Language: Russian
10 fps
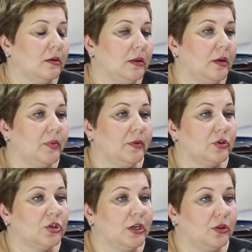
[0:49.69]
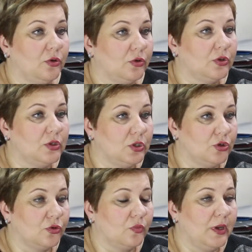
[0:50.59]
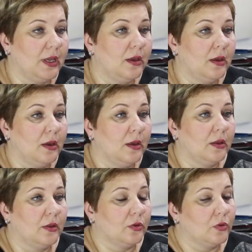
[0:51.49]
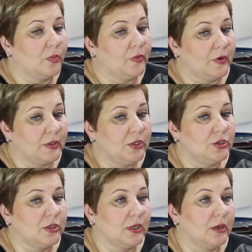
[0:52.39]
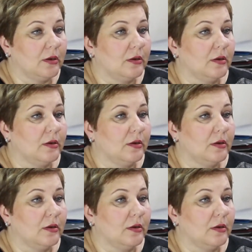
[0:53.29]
не превышает 3000 рублей, но по фактически